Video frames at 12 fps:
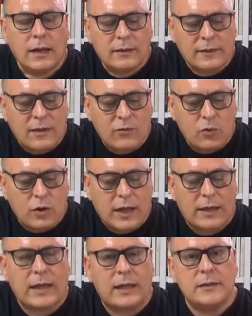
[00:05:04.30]
En tanto
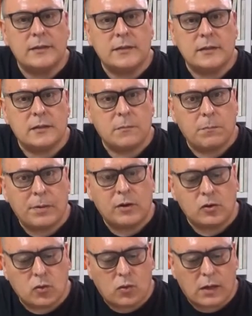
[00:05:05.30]
que análisis,
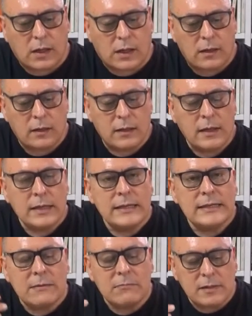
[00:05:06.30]
pero surreal,
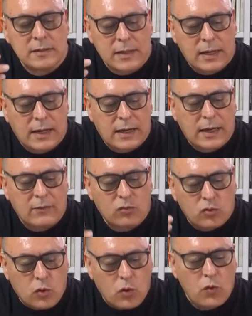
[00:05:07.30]
se
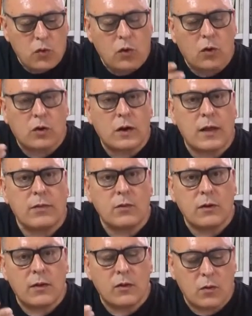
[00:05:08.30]
investigará todo lo
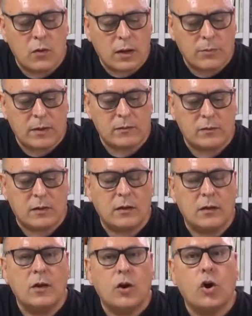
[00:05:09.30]
relacionado con la
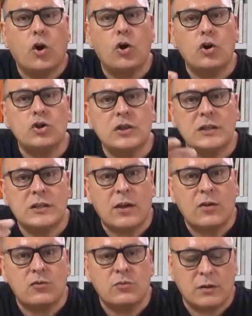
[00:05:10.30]
mente, con los
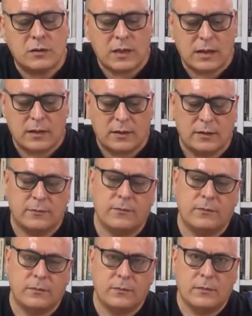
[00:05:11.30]
estados mentales.
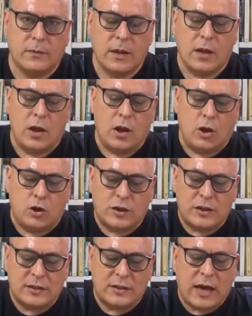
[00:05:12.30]
Los
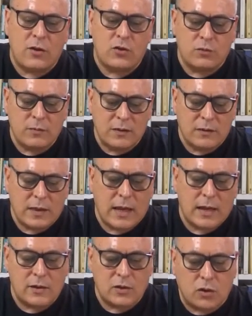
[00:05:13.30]
estados
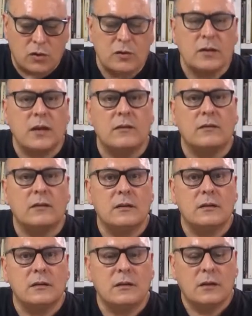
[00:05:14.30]
mentales
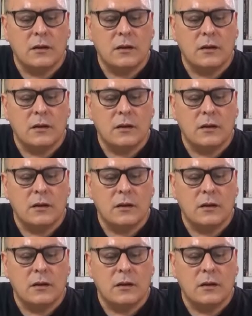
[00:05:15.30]
conscientes,